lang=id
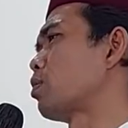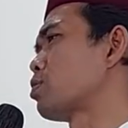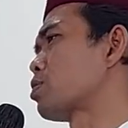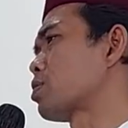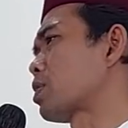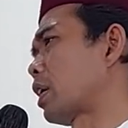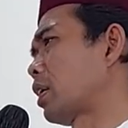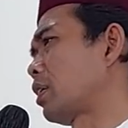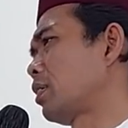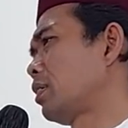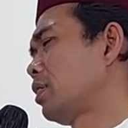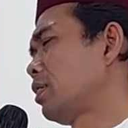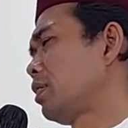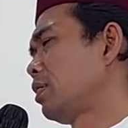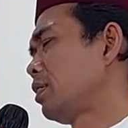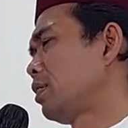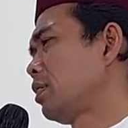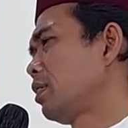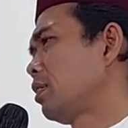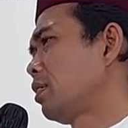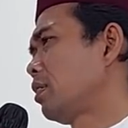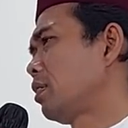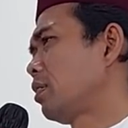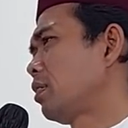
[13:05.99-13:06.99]
Ustaz.
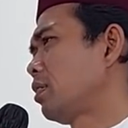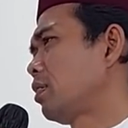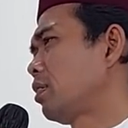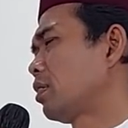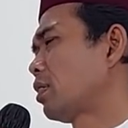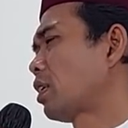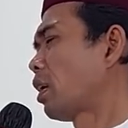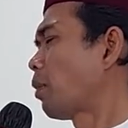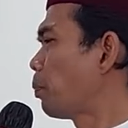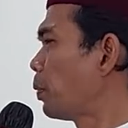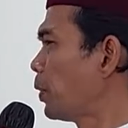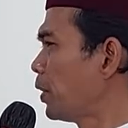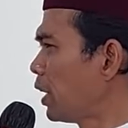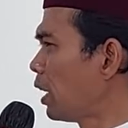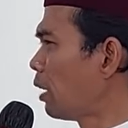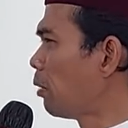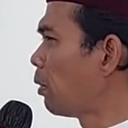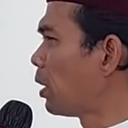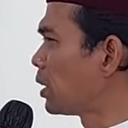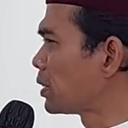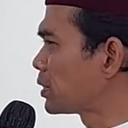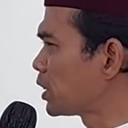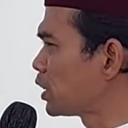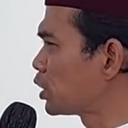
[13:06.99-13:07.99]
Tapi dia
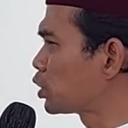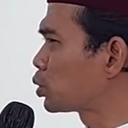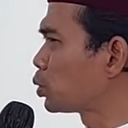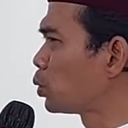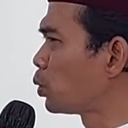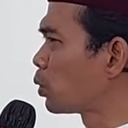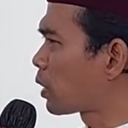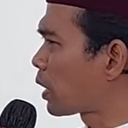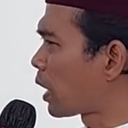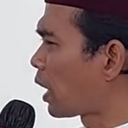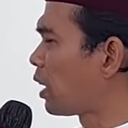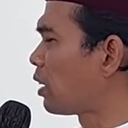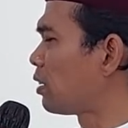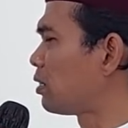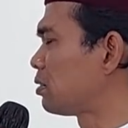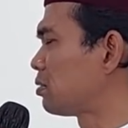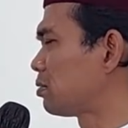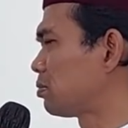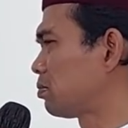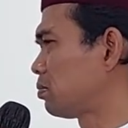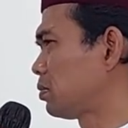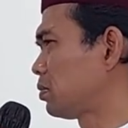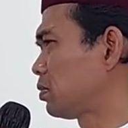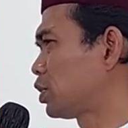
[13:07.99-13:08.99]
masih suka
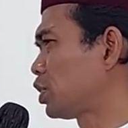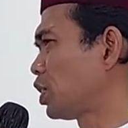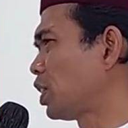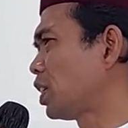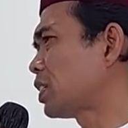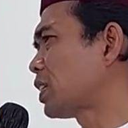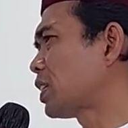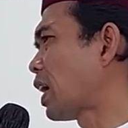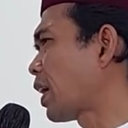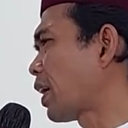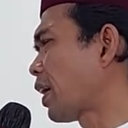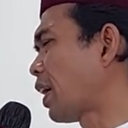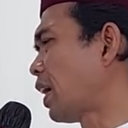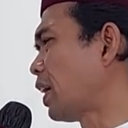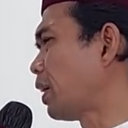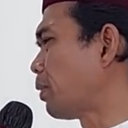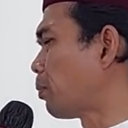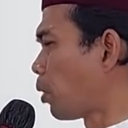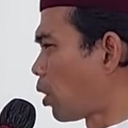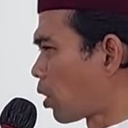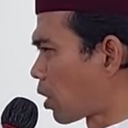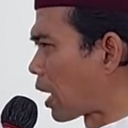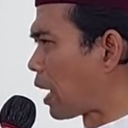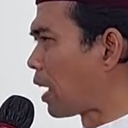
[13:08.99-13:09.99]
ceritakan
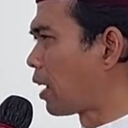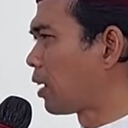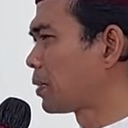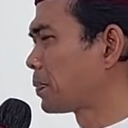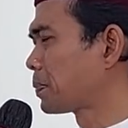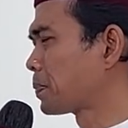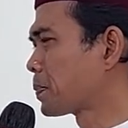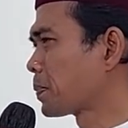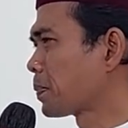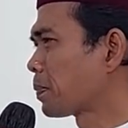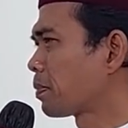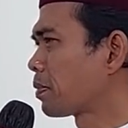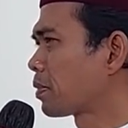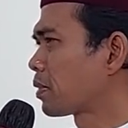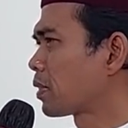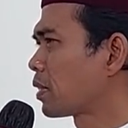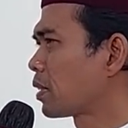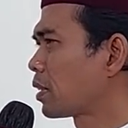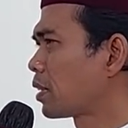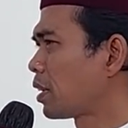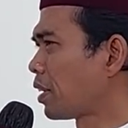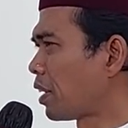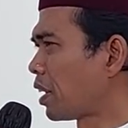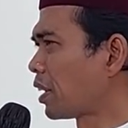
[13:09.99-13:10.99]
aib orang.
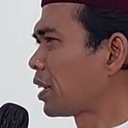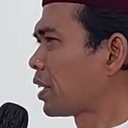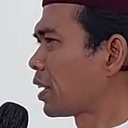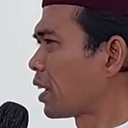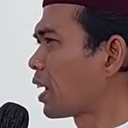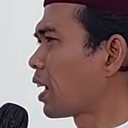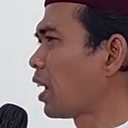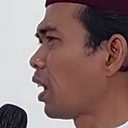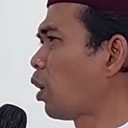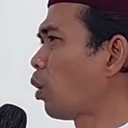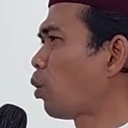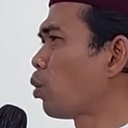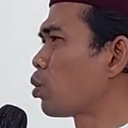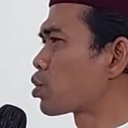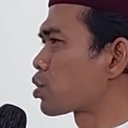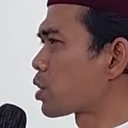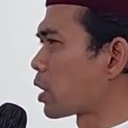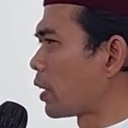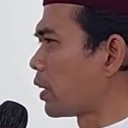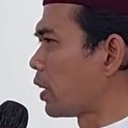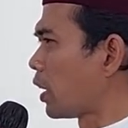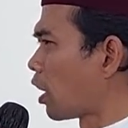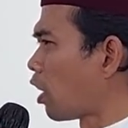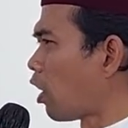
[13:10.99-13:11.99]
Kira-kira kalau
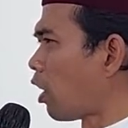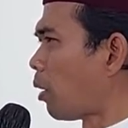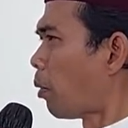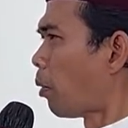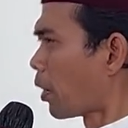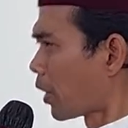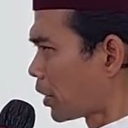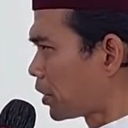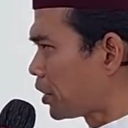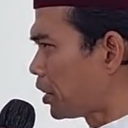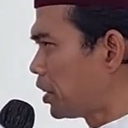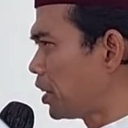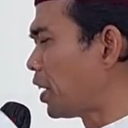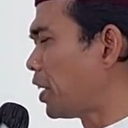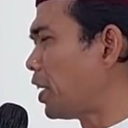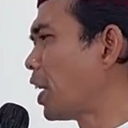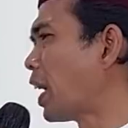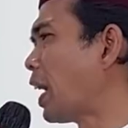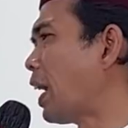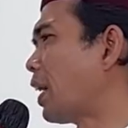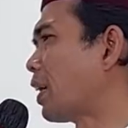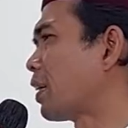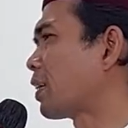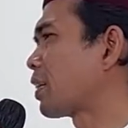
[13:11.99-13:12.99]
Ustaz yang ngomong nanti dia
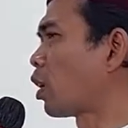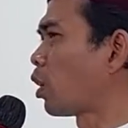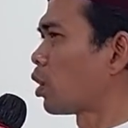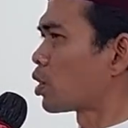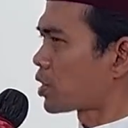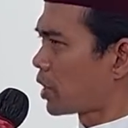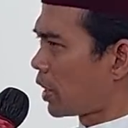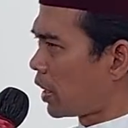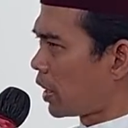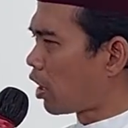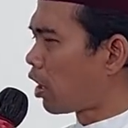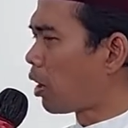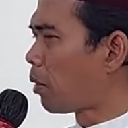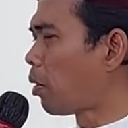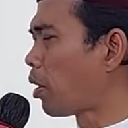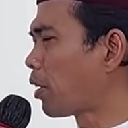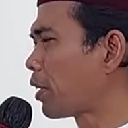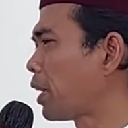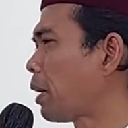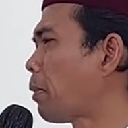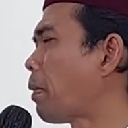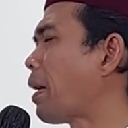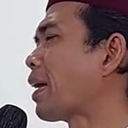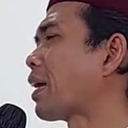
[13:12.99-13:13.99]
dengar. Kalau saya
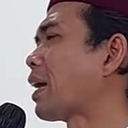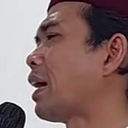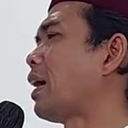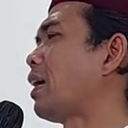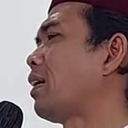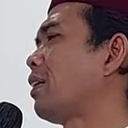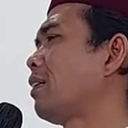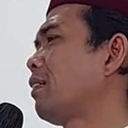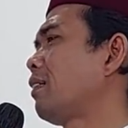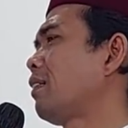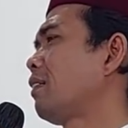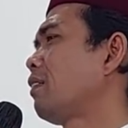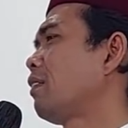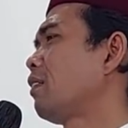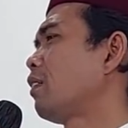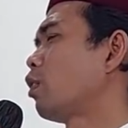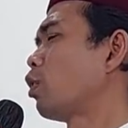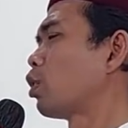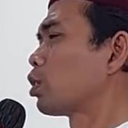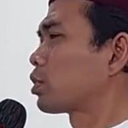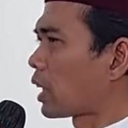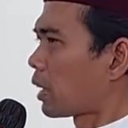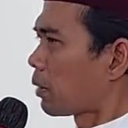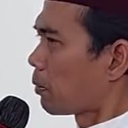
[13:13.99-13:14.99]
ngomong dia marah.
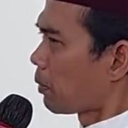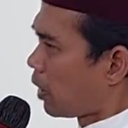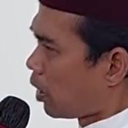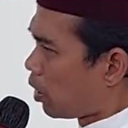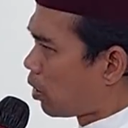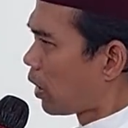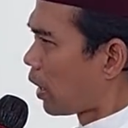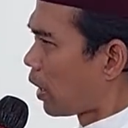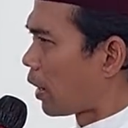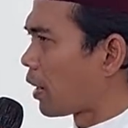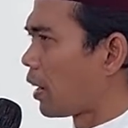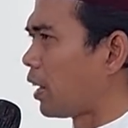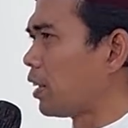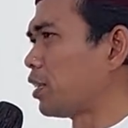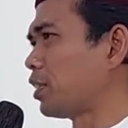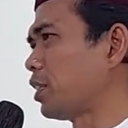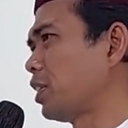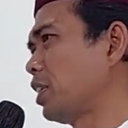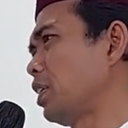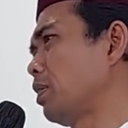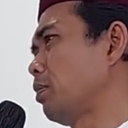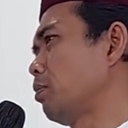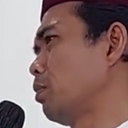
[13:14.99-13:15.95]
Ustaz mau nggak nanti di